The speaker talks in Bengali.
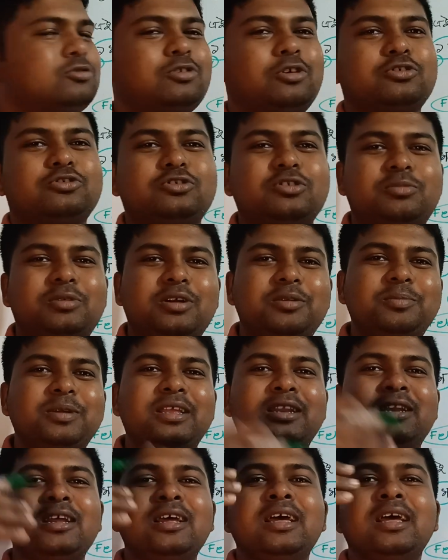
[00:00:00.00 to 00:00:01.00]
ও ষষ্ঠ
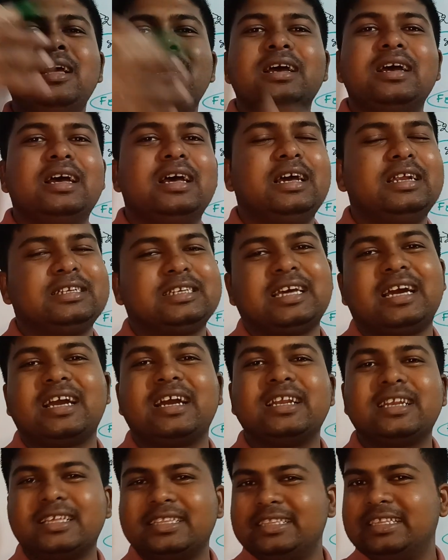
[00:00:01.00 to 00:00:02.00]
পর্বের
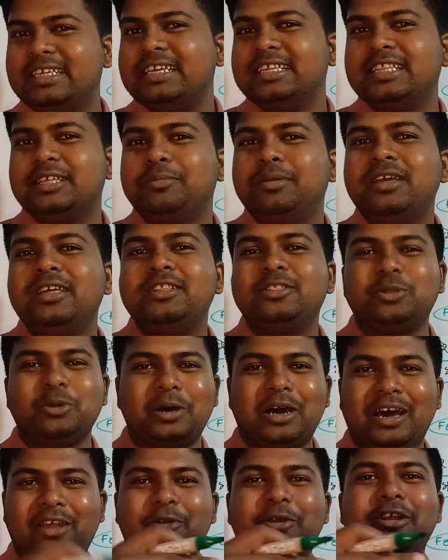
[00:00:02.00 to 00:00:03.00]
টাকাটা দিয়ে দেবে তো
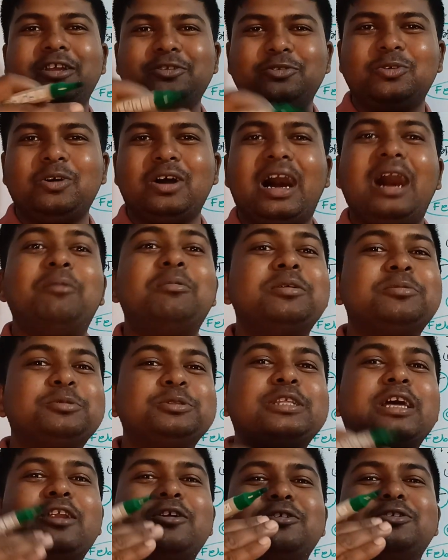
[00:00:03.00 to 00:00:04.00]
আরো একটু আমার
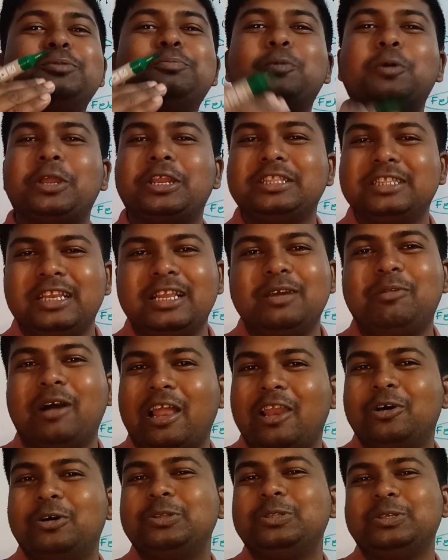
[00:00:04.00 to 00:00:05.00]
মতো আরো একটু পরে দিলে
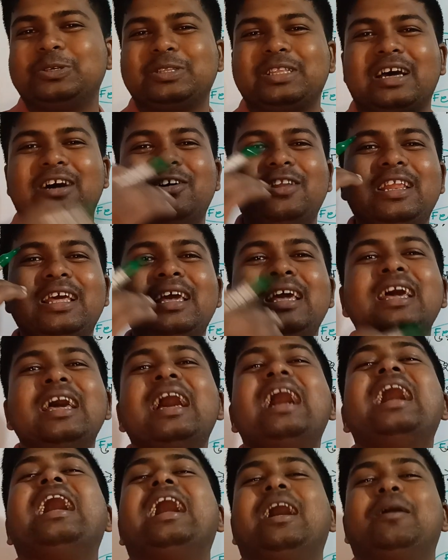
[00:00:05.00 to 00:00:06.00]
ভালো হতো তাহলে
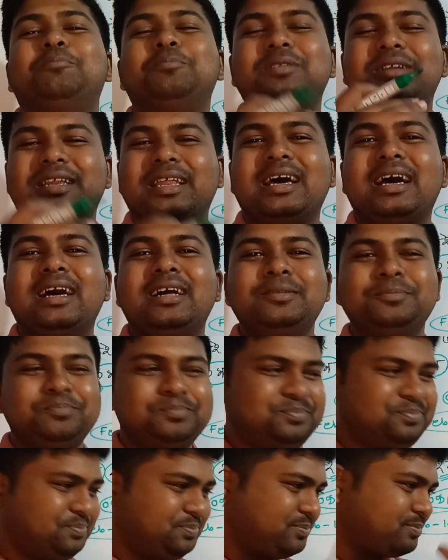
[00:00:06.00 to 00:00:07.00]
আপনারা
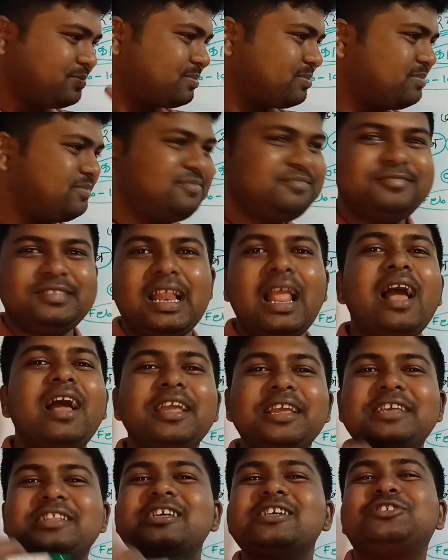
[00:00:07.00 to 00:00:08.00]

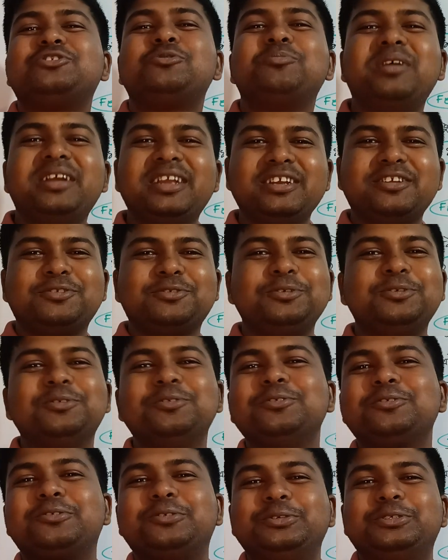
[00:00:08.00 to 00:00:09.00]
ঈদের সময় একটু
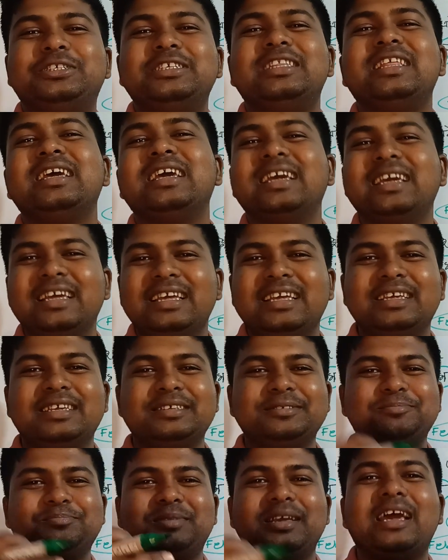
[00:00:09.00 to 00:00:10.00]
খুশিতে
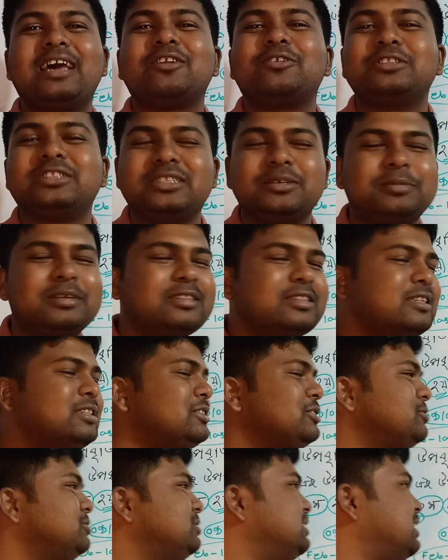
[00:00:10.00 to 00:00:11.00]
বিয়ার করতে পারতেন
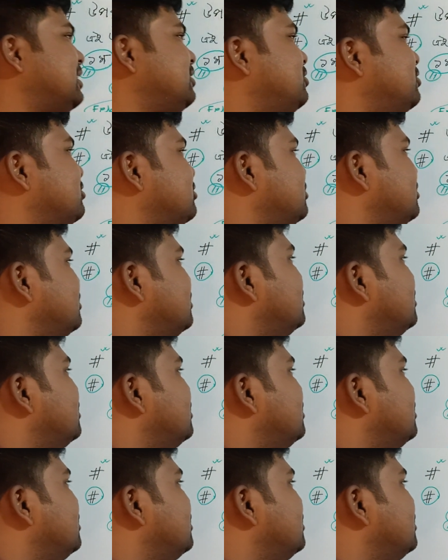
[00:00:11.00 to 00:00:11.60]
তো যাই হোক